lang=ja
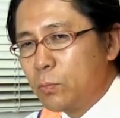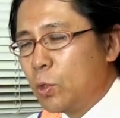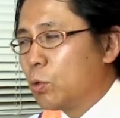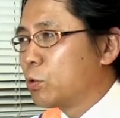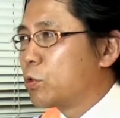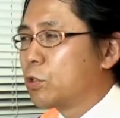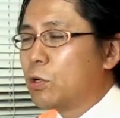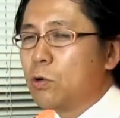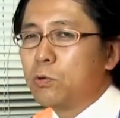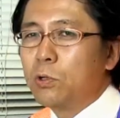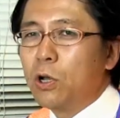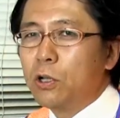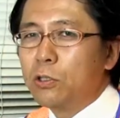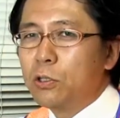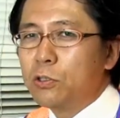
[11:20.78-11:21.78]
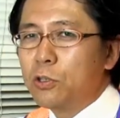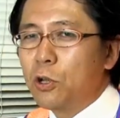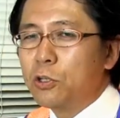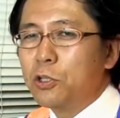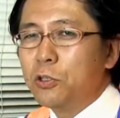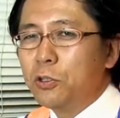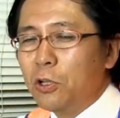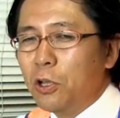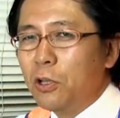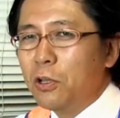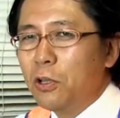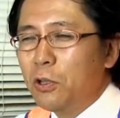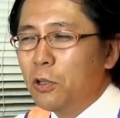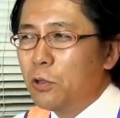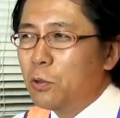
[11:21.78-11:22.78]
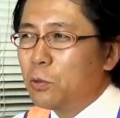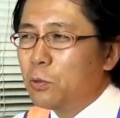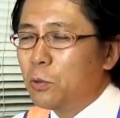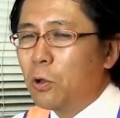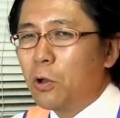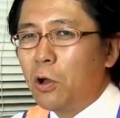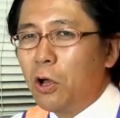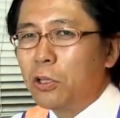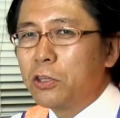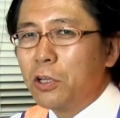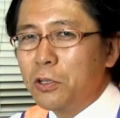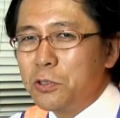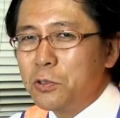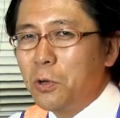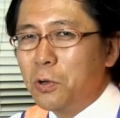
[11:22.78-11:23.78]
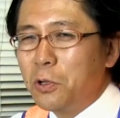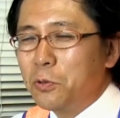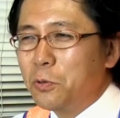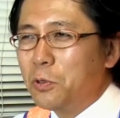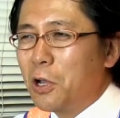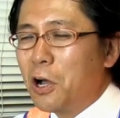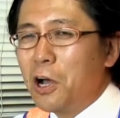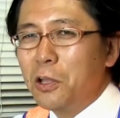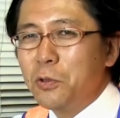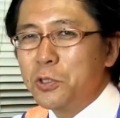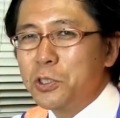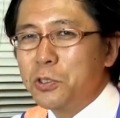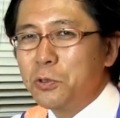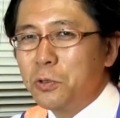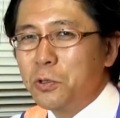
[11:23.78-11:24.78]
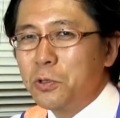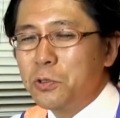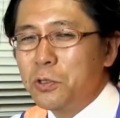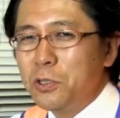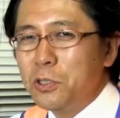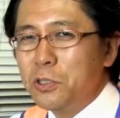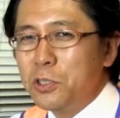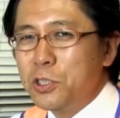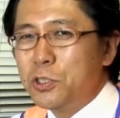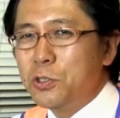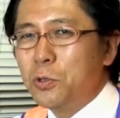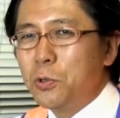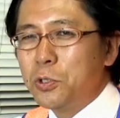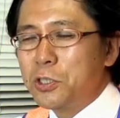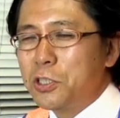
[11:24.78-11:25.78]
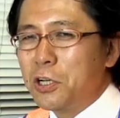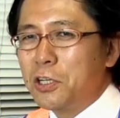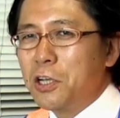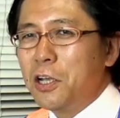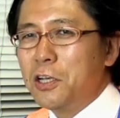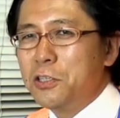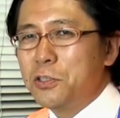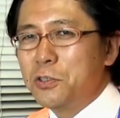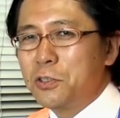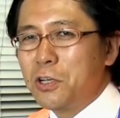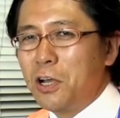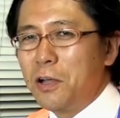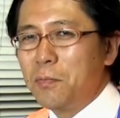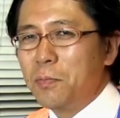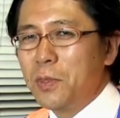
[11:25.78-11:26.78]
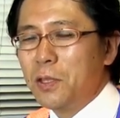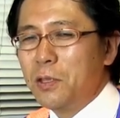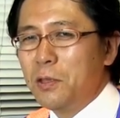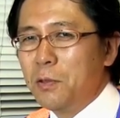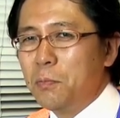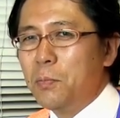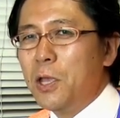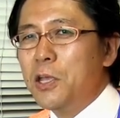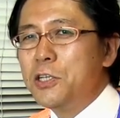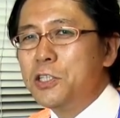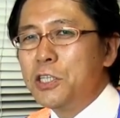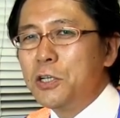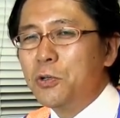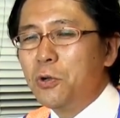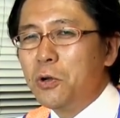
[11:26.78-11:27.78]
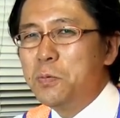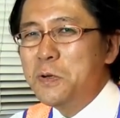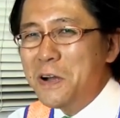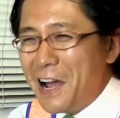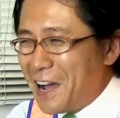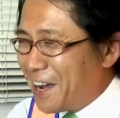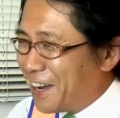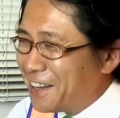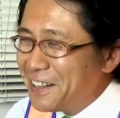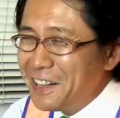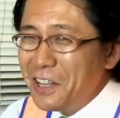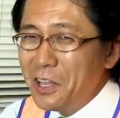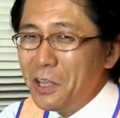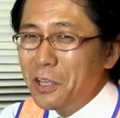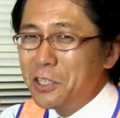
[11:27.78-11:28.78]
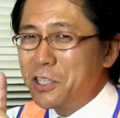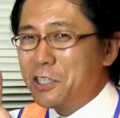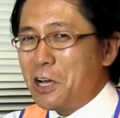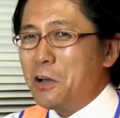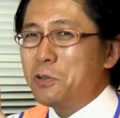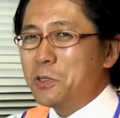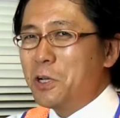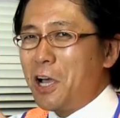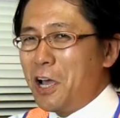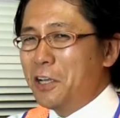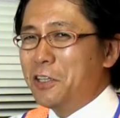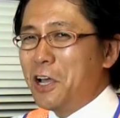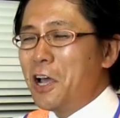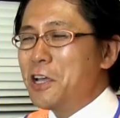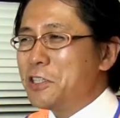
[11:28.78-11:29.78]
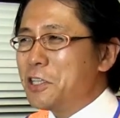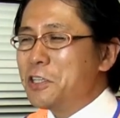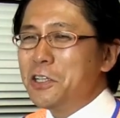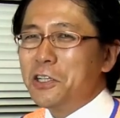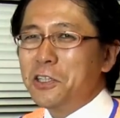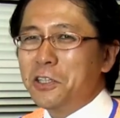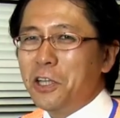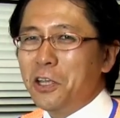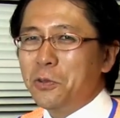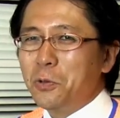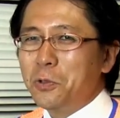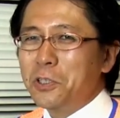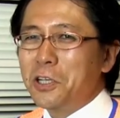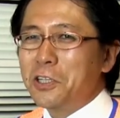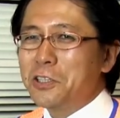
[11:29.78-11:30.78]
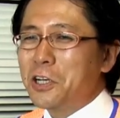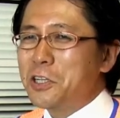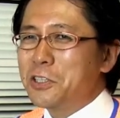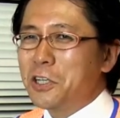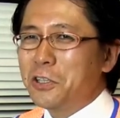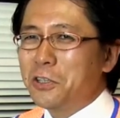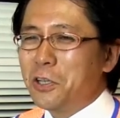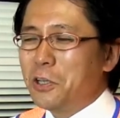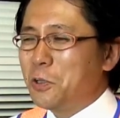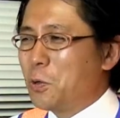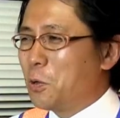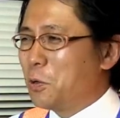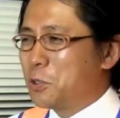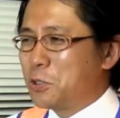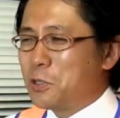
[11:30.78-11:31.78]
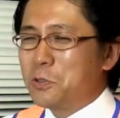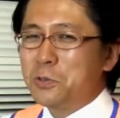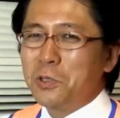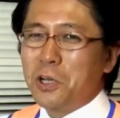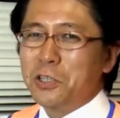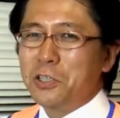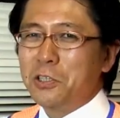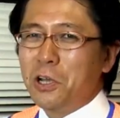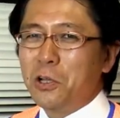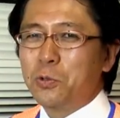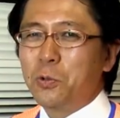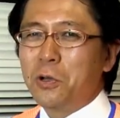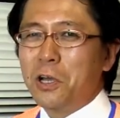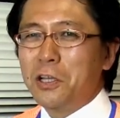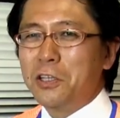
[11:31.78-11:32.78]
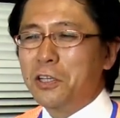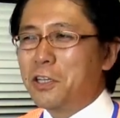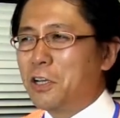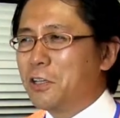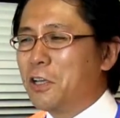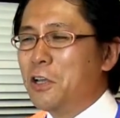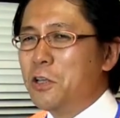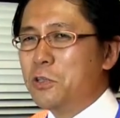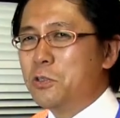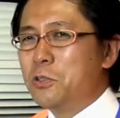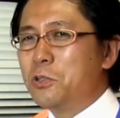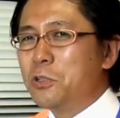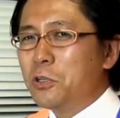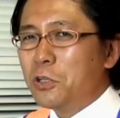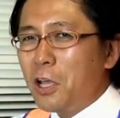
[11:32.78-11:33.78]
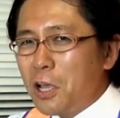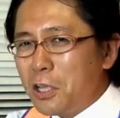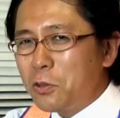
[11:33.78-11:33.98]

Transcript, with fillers: だから規格外って最近ねなんかあったでしょあの長野市の視聴者芸術館免震ゴムが規格外大臣認定取り消されちゃってなんか規格外品で後変えなきゃってすぐね